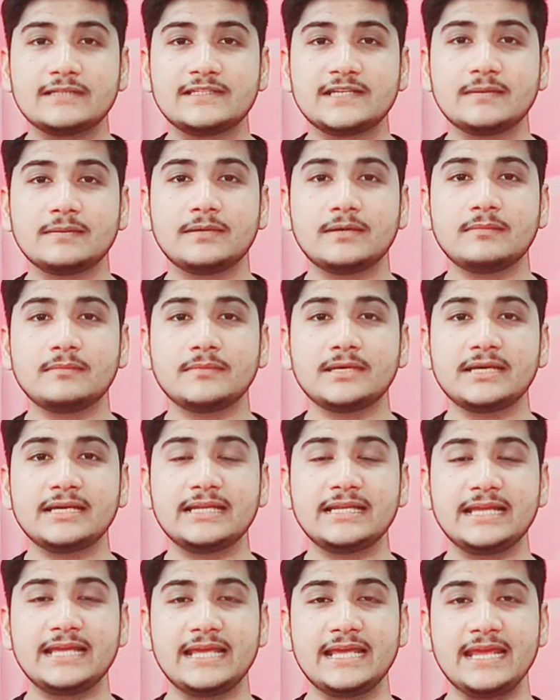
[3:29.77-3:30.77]
जब हम
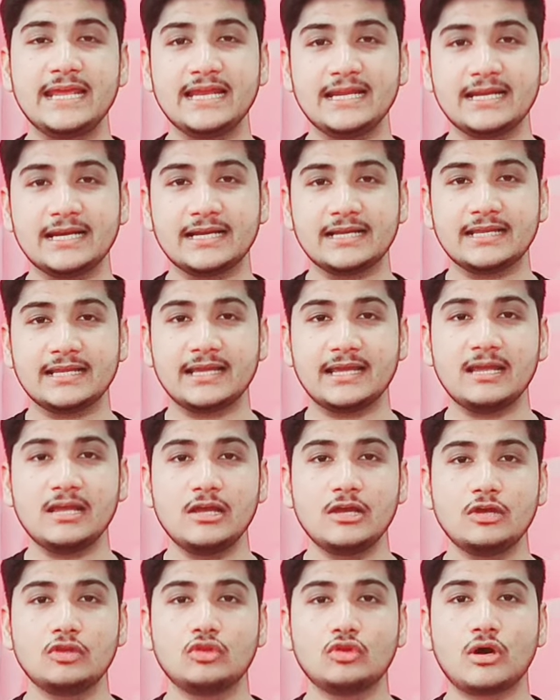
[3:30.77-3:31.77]
इनहेल करते हैं
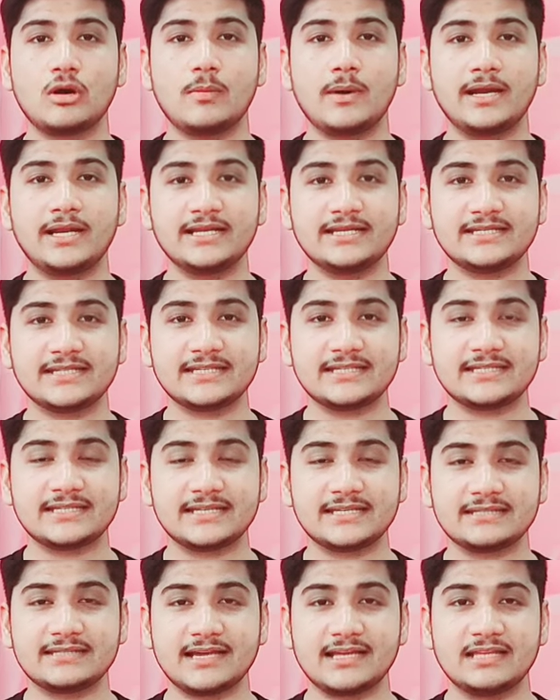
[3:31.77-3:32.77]
तो हमारे चेस्ट
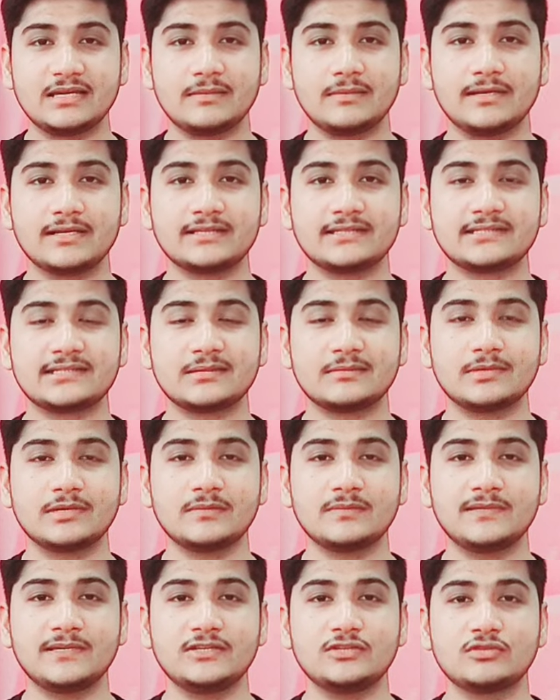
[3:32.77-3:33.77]
के साथ हमारा स्टमक
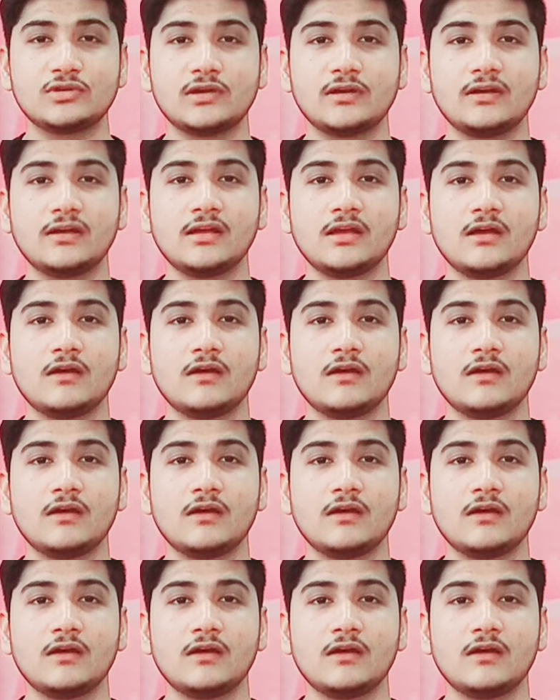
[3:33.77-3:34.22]
भी जो है